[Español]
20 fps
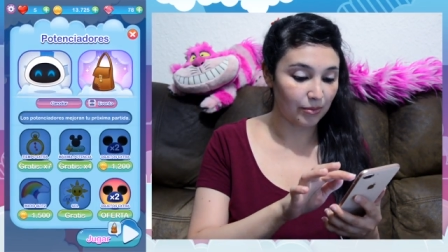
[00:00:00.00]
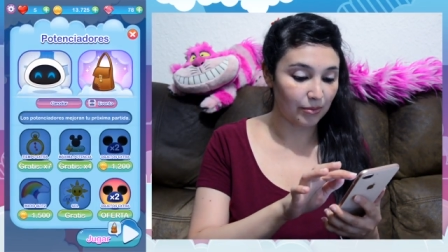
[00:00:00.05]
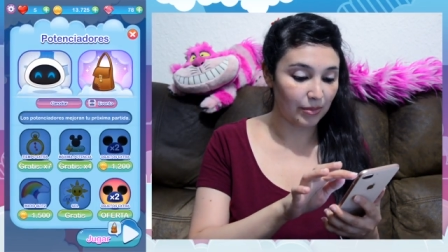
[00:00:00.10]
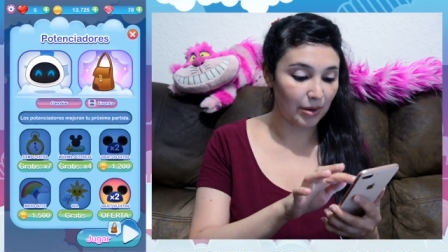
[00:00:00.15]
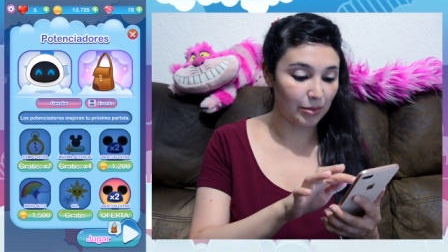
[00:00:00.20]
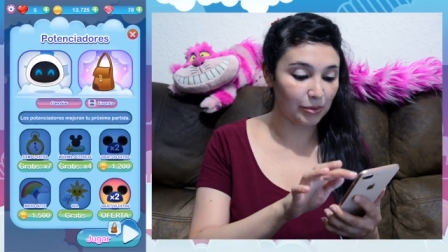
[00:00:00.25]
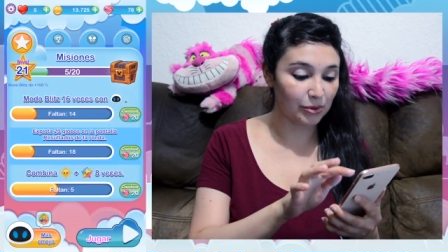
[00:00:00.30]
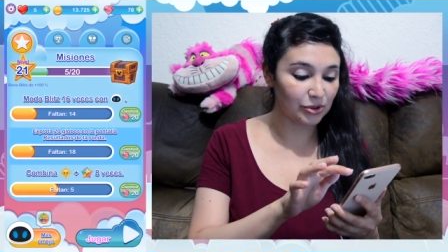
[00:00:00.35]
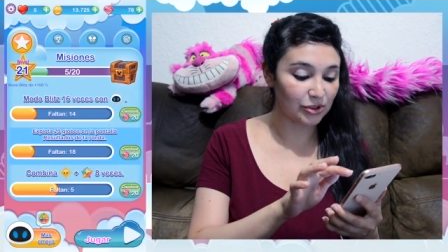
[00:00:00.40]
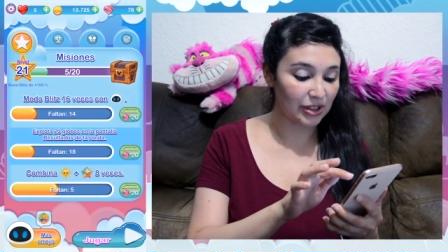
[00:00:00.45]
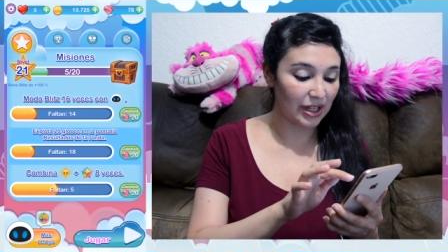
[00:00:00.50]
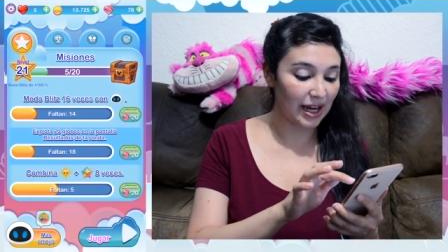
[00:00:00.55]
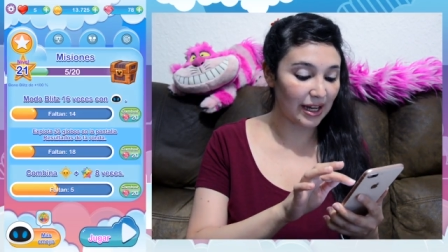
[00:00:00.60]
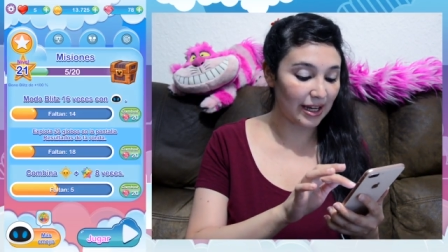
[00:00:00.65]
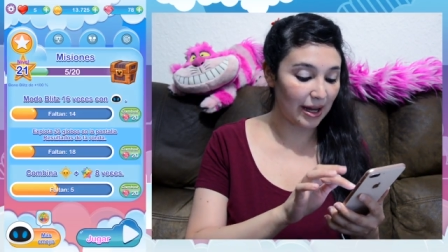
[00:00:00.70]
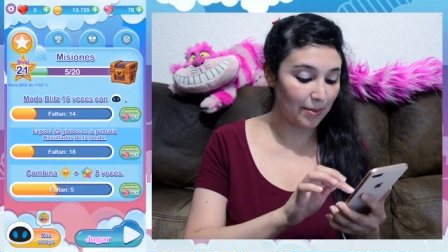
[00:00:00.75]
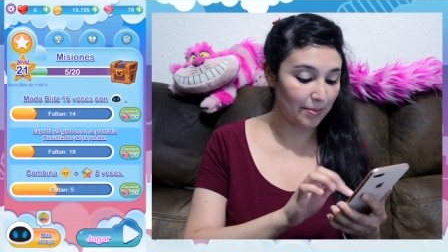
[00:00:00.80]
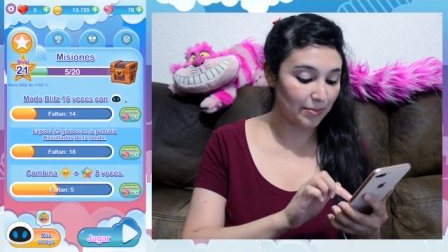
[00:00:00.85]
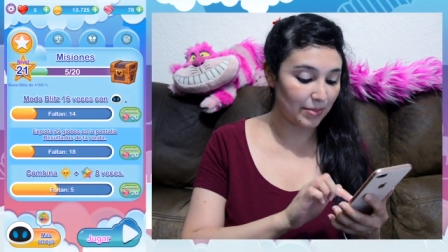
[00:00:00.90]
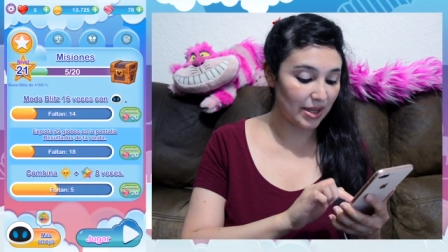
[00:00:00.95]
Vamos a
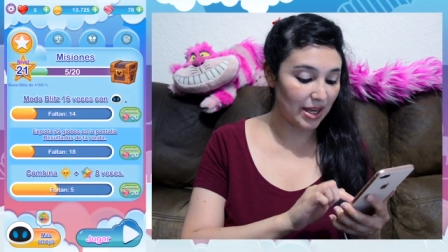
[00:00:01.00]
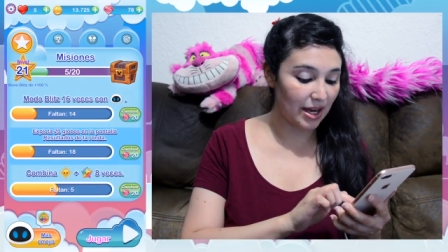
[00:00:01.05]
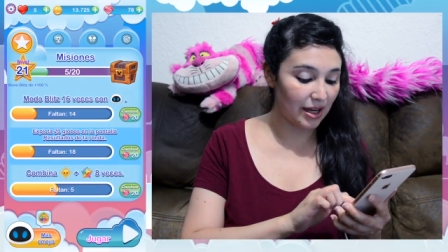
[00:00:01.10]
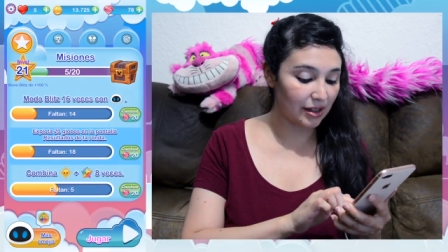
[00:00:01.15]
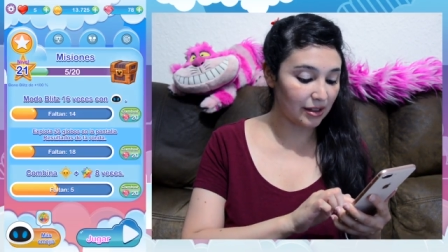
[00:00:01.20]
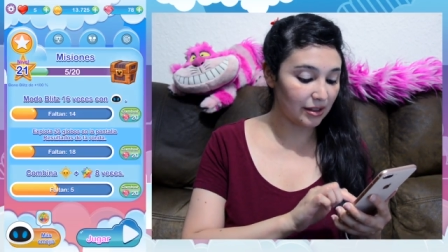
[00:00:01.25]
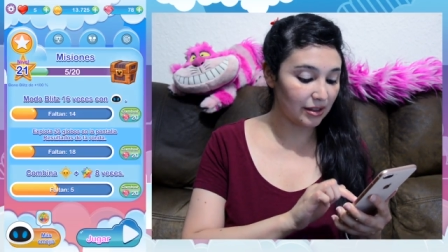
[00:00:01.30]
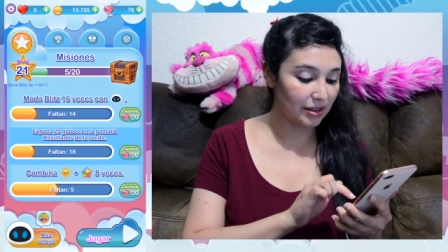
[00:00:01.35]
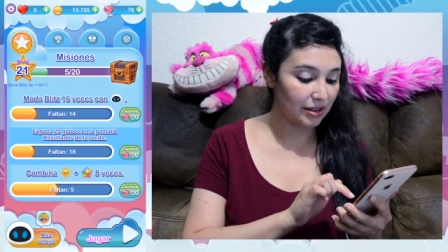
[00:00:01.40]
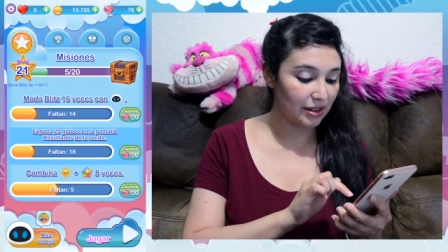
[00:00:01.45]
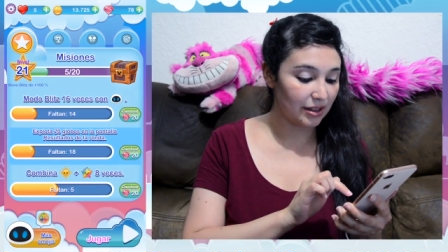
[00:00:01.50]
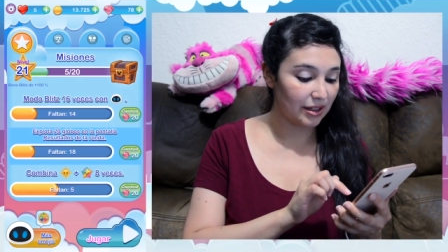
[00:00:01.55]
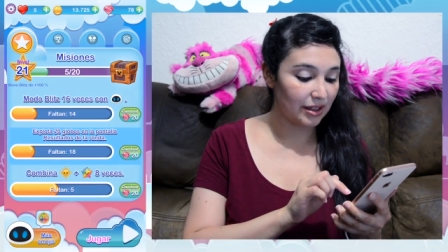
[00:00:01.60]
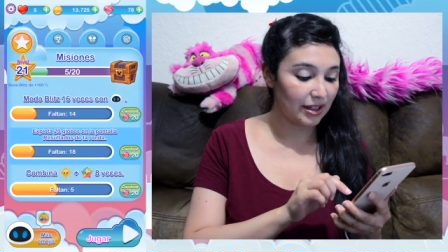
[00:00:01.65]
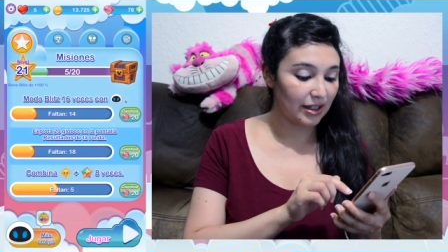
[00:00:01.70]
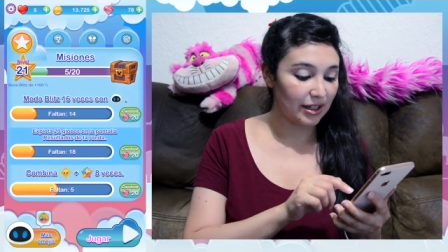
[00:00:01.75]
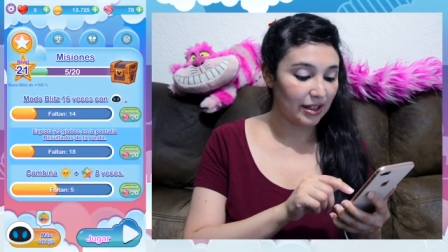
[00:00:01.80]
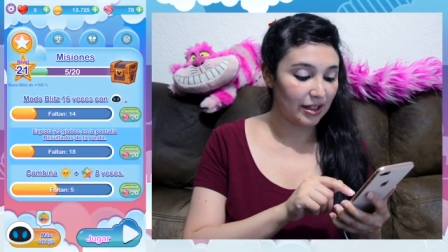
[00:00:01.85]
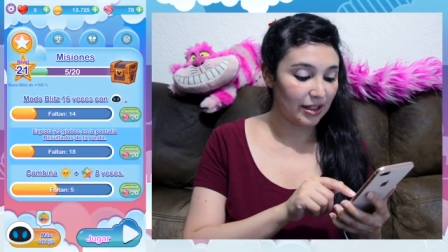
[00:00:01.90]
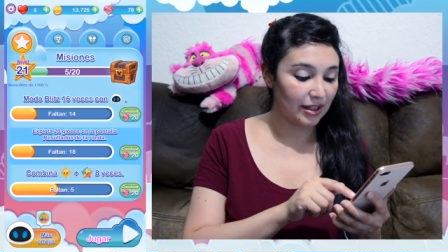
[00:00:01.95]
cambiar
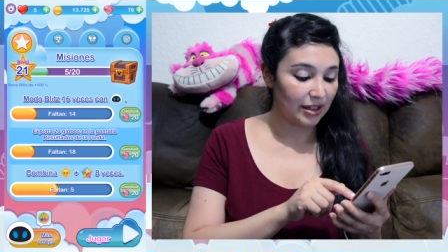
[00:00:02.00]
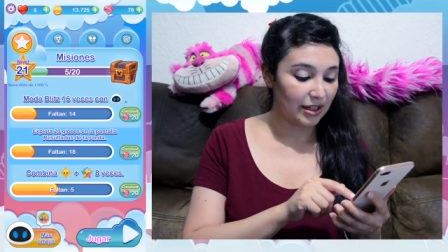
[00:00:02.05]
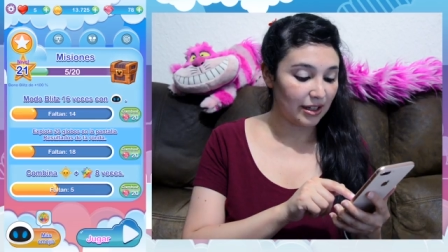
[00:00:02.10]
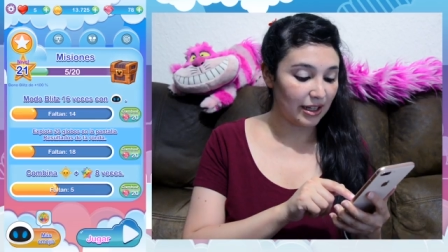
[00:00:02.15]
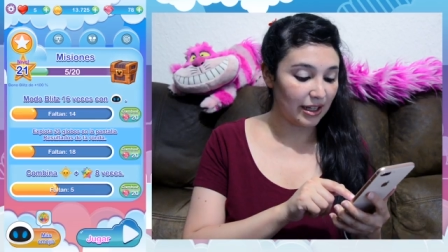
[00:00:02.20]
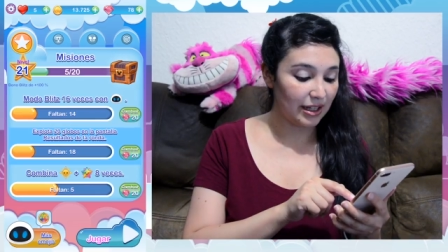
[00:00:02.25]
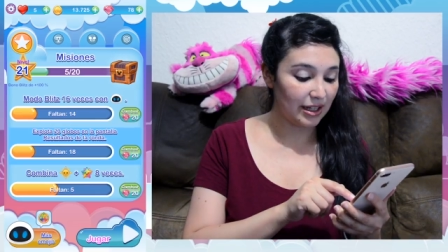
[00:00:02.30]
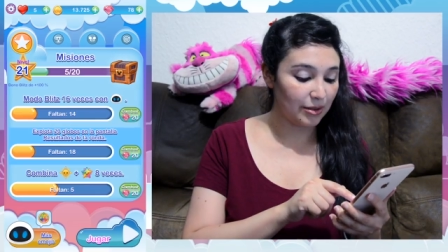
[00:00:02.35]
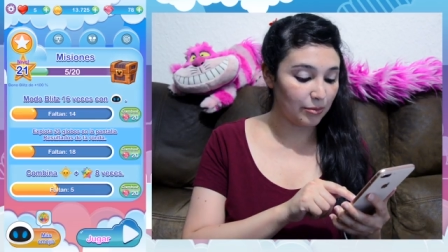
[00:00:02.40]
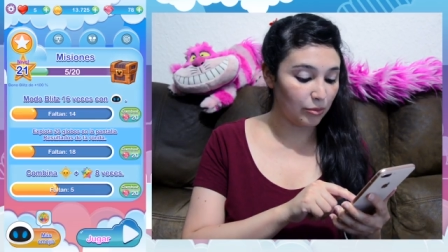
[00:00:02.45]
el